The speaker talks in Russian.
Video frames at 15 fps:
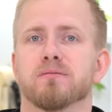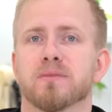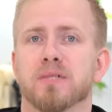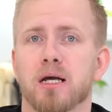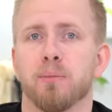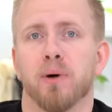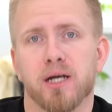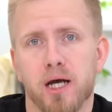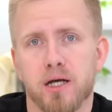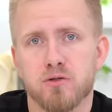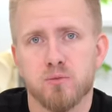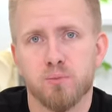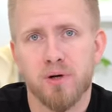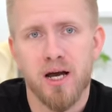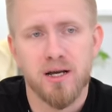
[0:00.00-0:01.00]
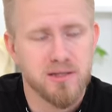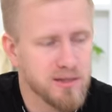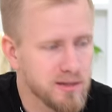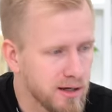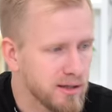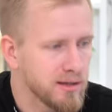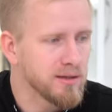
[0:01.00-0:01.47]
как показывает
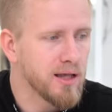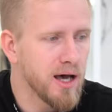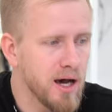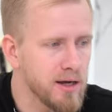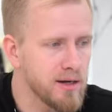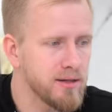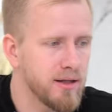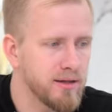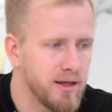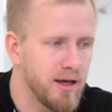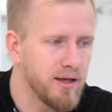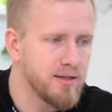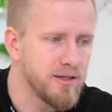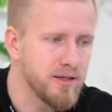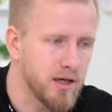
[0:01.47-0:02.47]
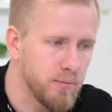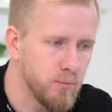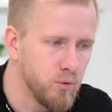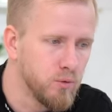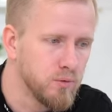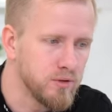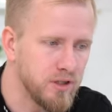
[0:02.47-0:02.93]
практика, нахрен она
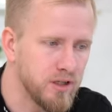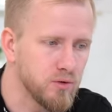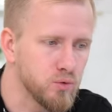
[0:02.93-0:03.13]
никому не